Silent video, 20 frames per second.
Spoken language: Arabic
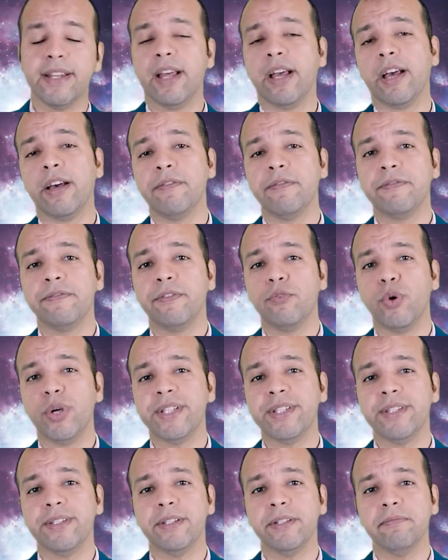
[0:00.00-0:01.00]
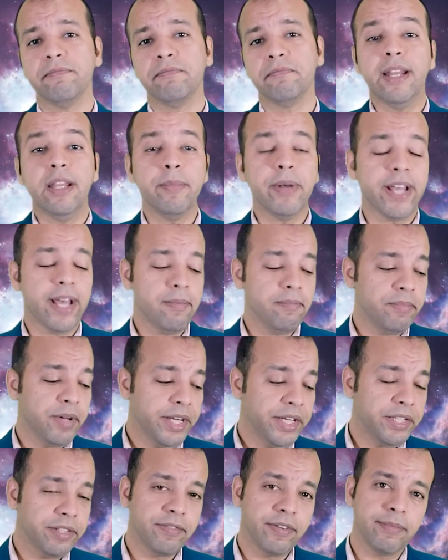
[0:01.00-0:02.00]
الأخف وزن لمكان
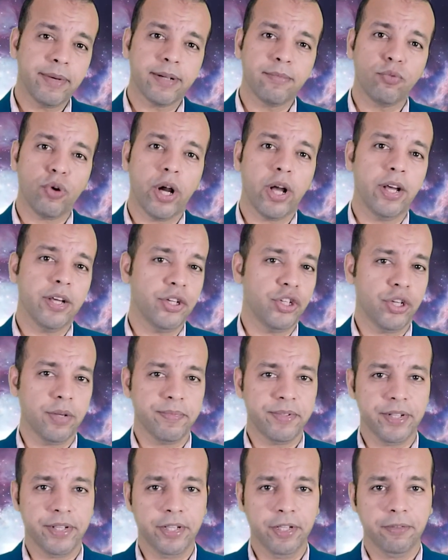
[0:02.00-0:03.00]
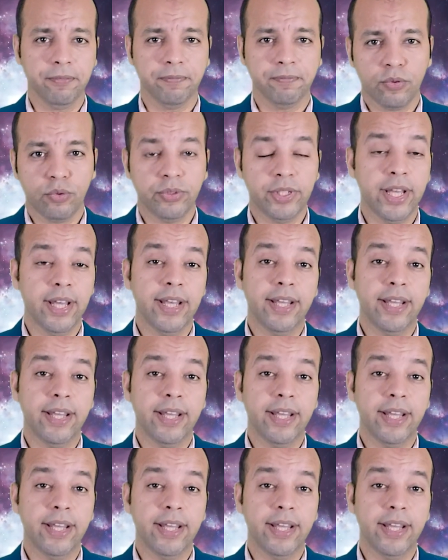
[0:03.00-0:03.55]
بعيد في المجموعة الشمسية وده